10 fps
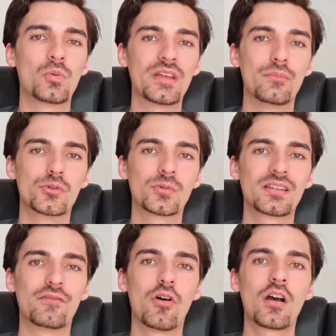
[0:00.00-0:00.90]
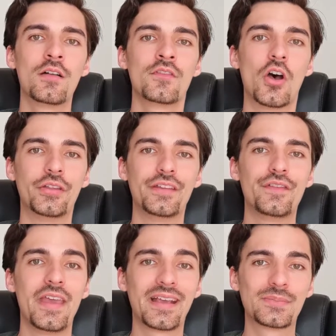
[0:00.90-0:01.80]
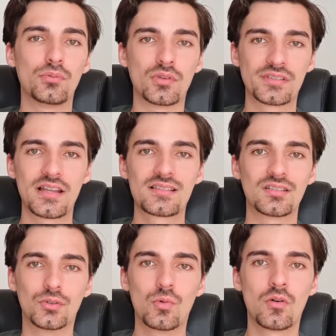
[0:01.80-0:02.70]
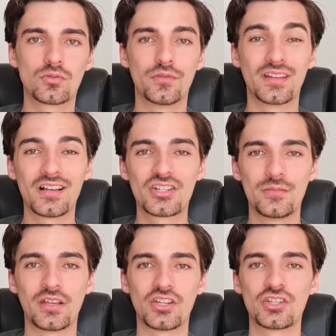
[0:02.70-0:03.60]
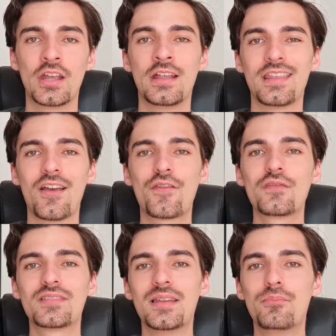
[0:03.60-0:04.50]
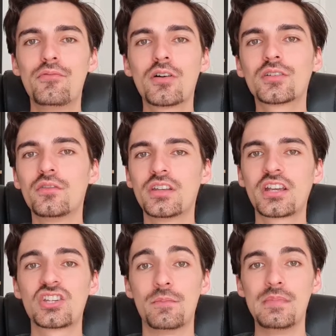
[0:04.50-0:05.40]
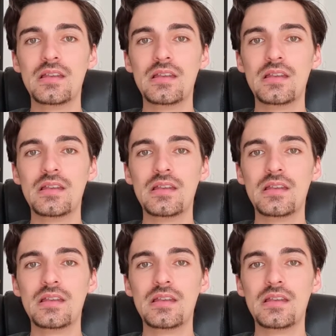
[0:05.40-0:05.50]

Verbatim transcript: on a besoin d'avoir un effet exponentiel sans quoi on ne deviendra jamais riche. Et en fait, vous allez pouvoir devenir riche et